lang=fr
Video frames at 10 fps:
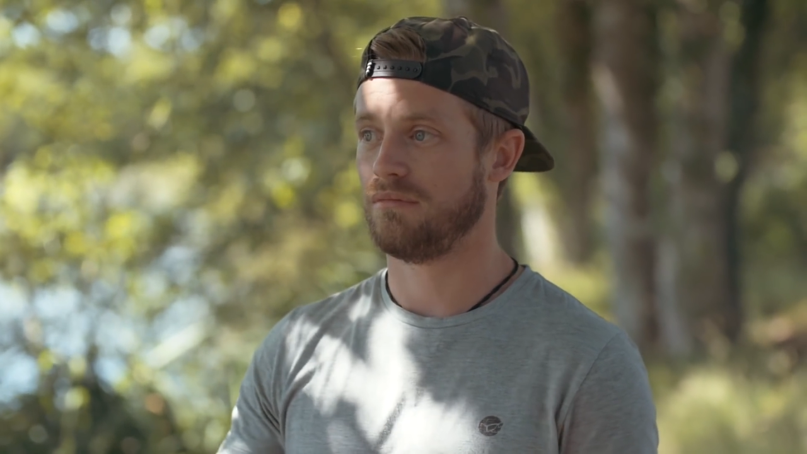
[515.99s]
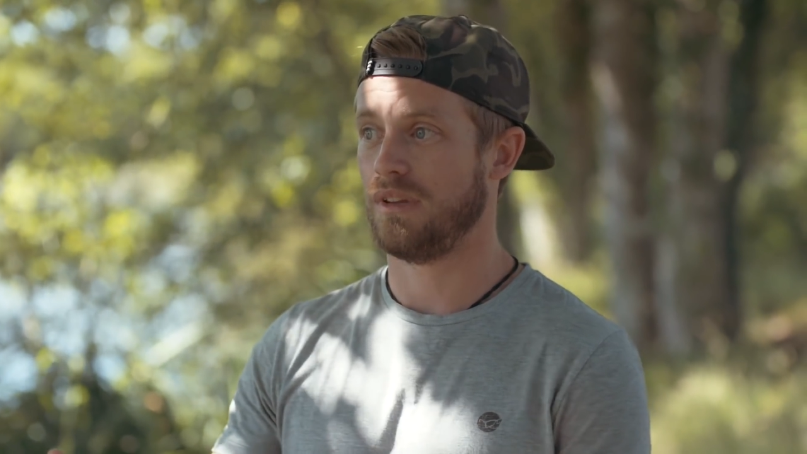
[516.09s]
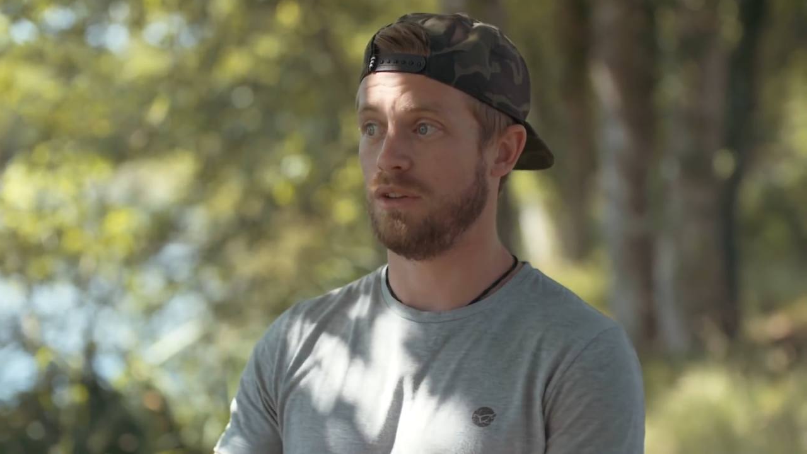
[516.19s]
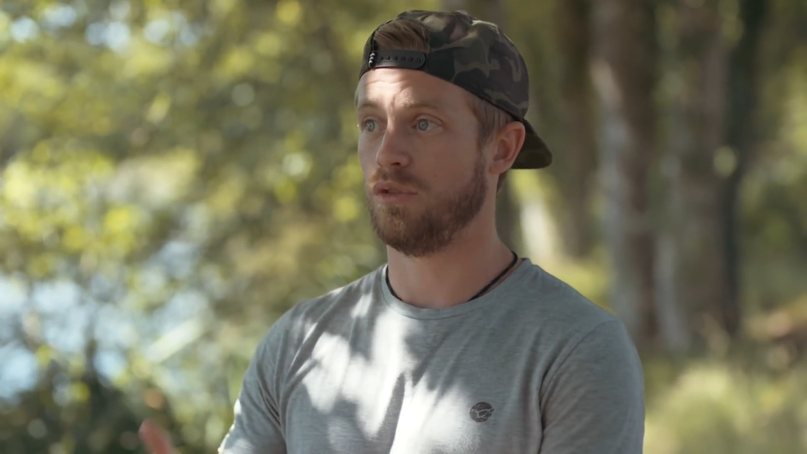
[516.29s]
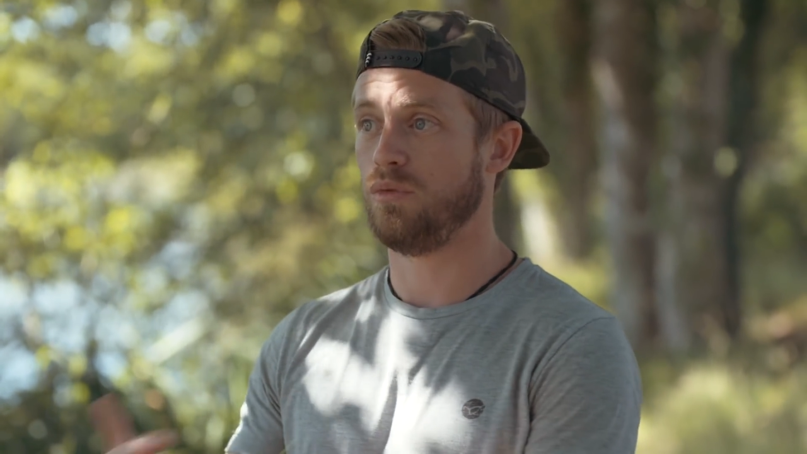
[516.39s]

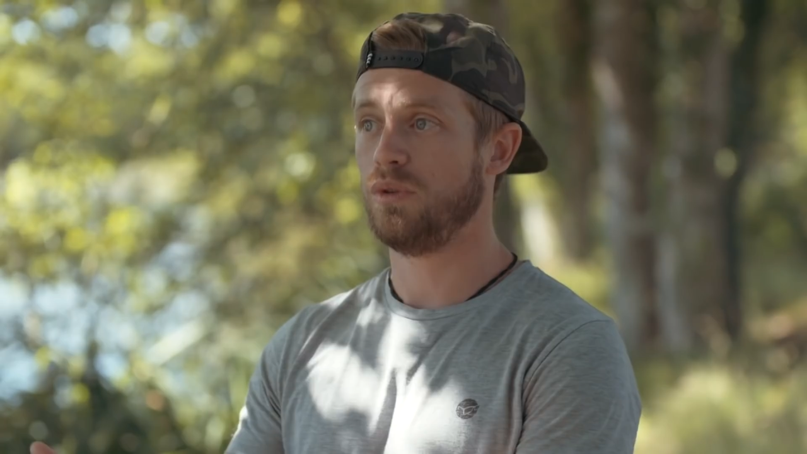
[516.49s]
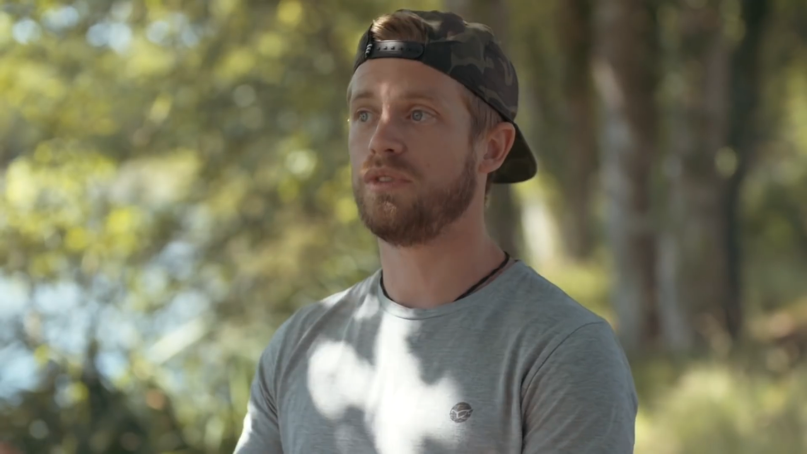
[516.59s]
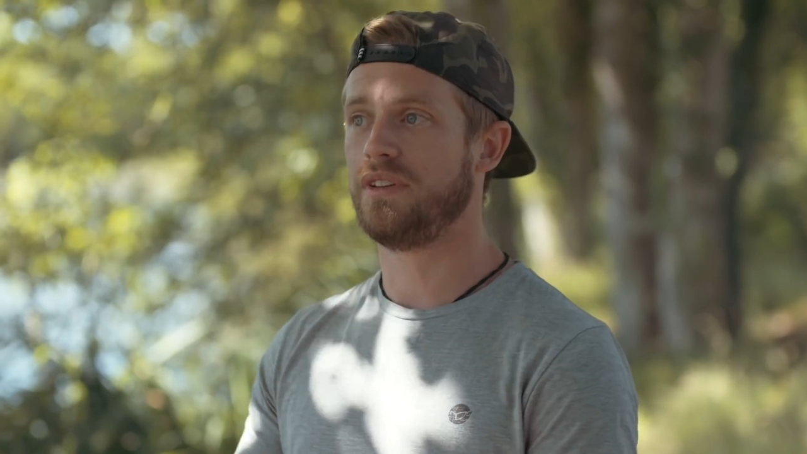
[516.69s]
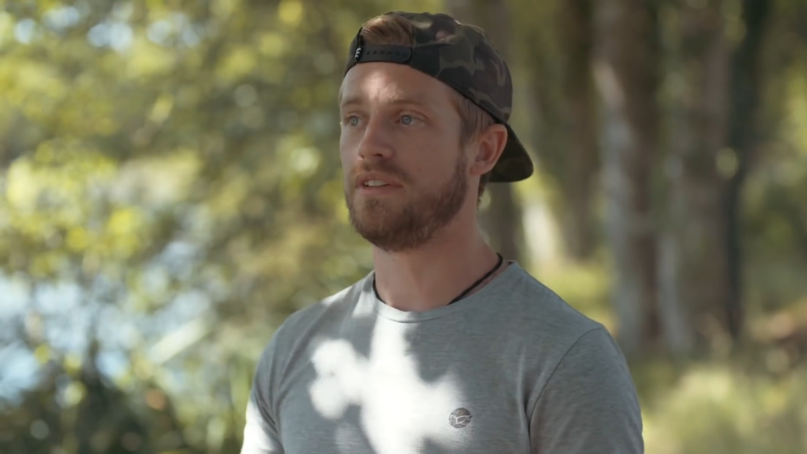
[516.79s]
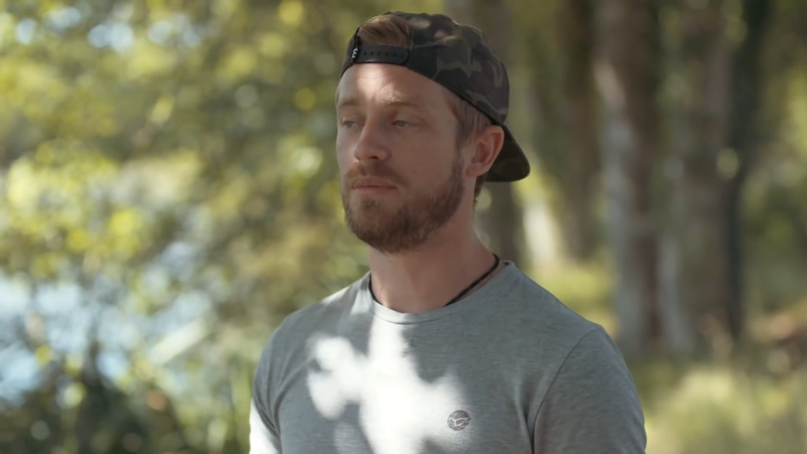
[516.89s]
et, de lui
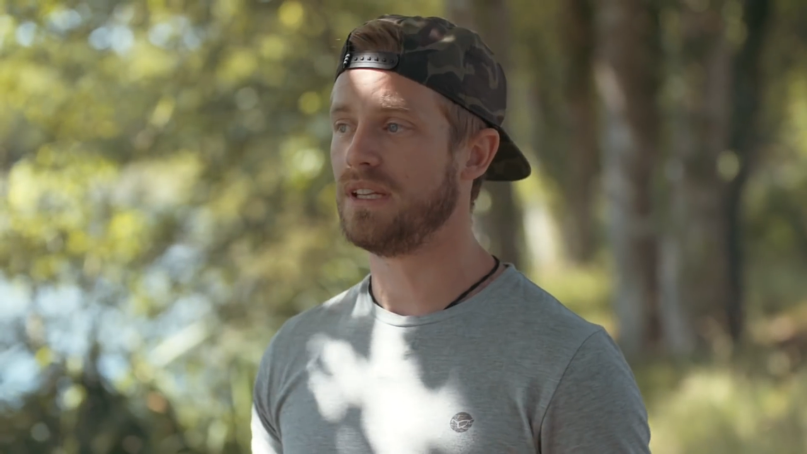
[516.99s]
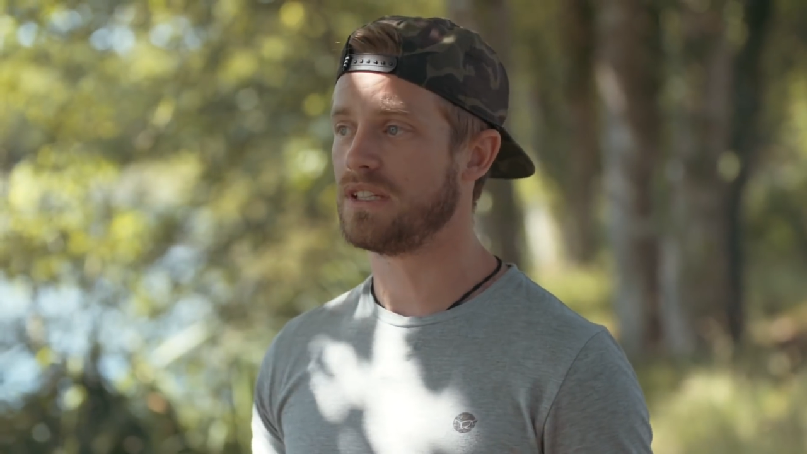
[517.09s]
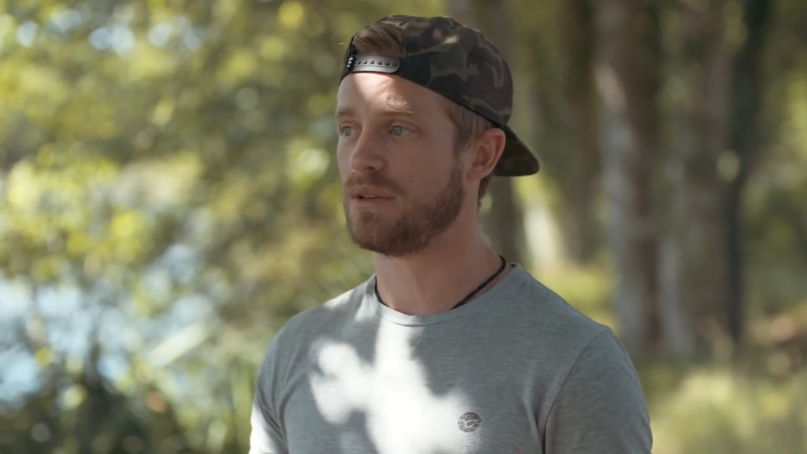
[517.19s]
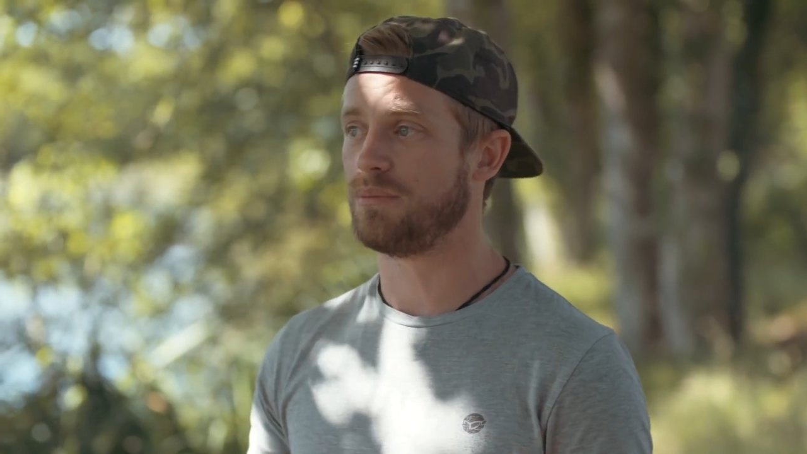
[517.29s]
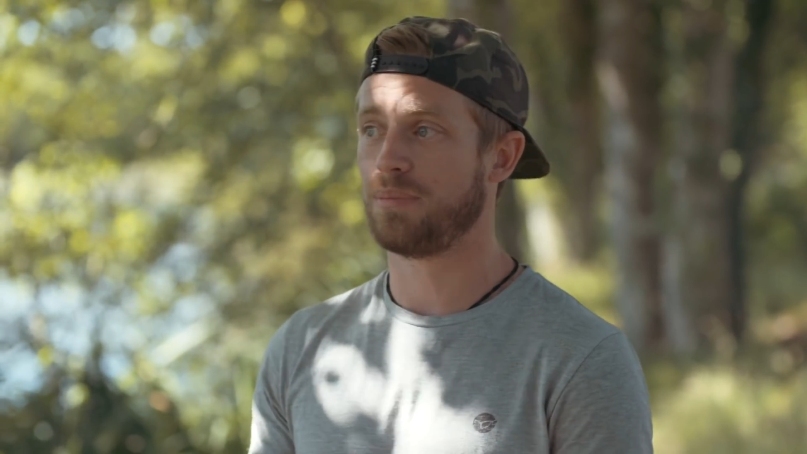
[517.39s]
aussi s'y mettre,
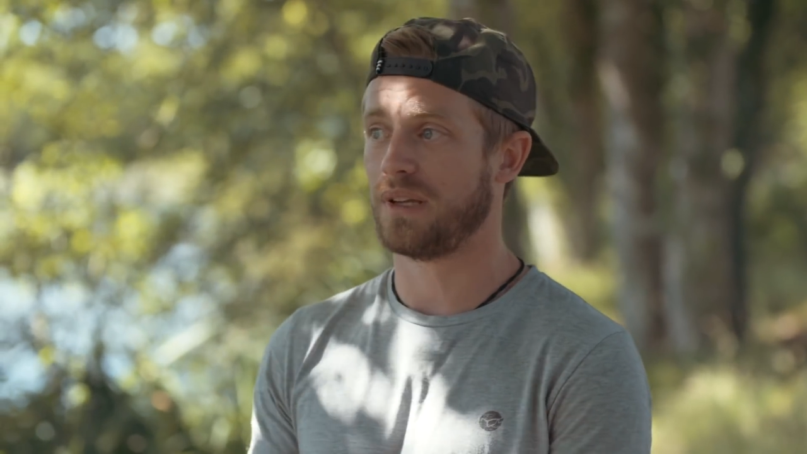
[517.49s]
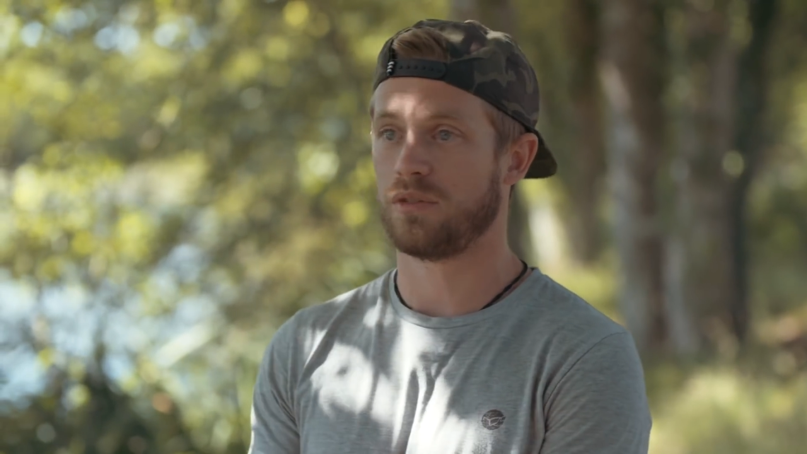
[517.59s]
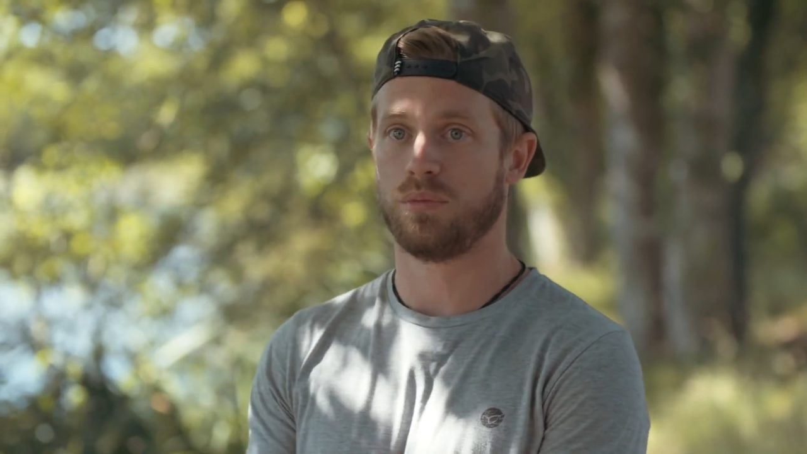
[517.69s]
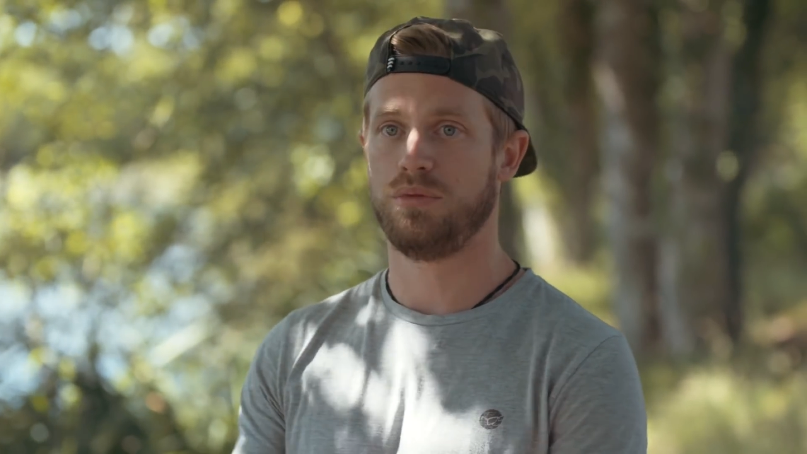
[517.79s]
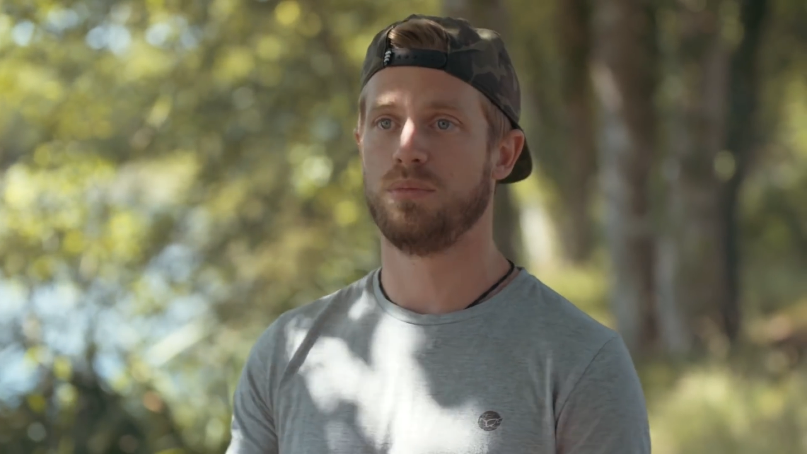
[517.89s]
j'ai
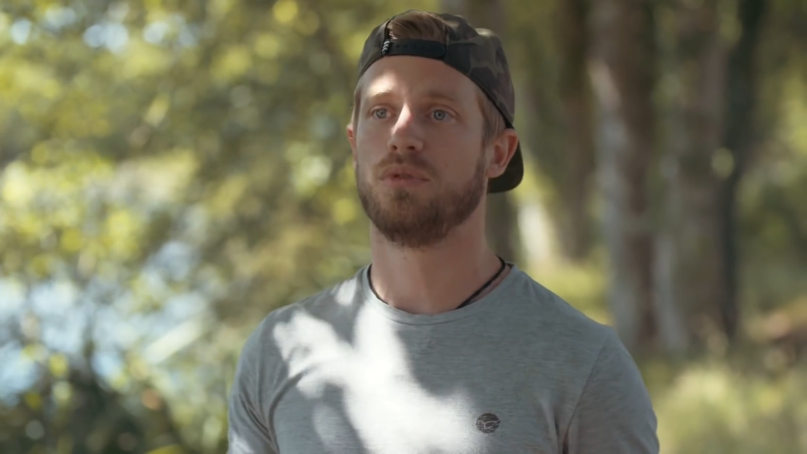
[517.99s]
presque plus